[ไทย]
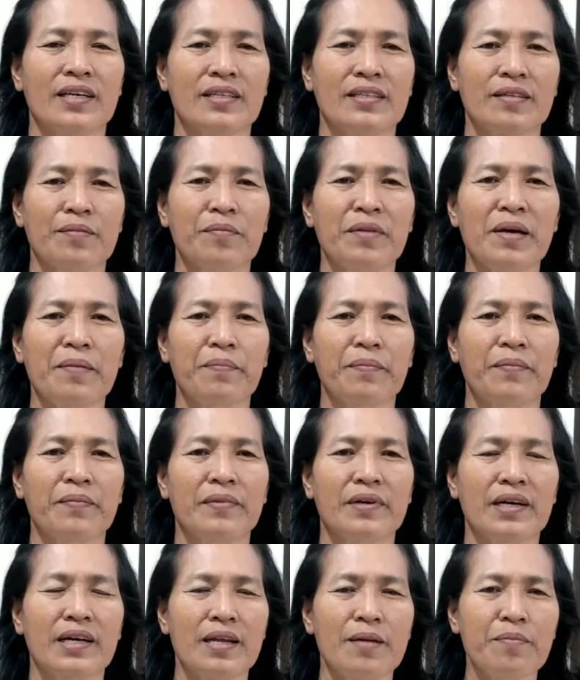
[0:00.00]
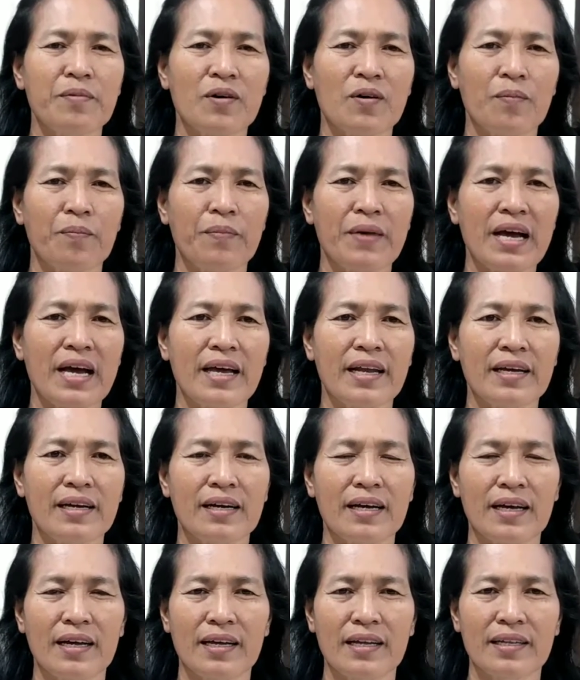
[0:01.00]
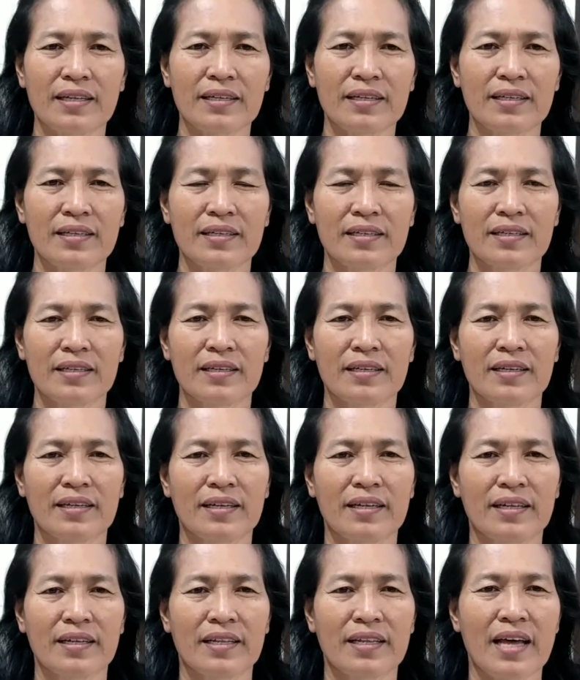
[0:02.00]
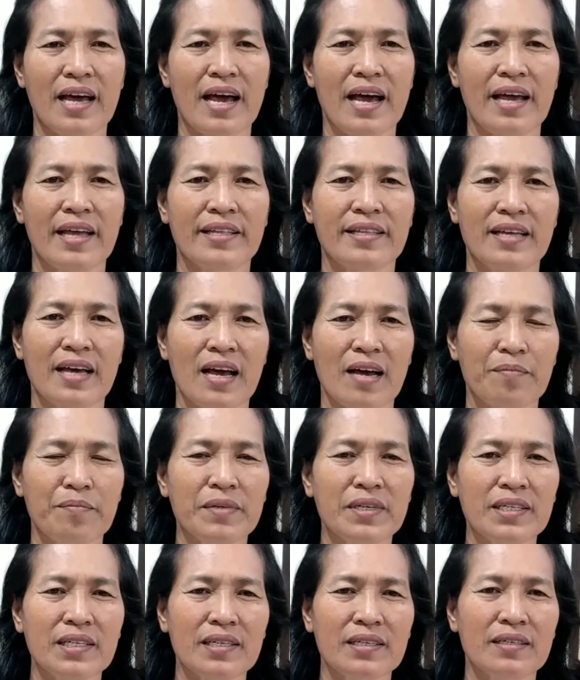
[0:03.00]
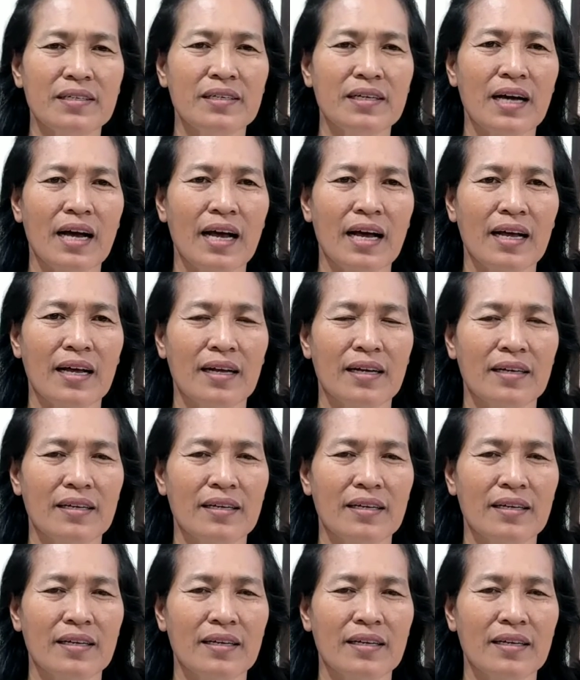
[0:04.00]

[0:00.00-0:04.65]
สำหรับคลิปของป้านะคะ ถ่ายจากมือถือค่ะ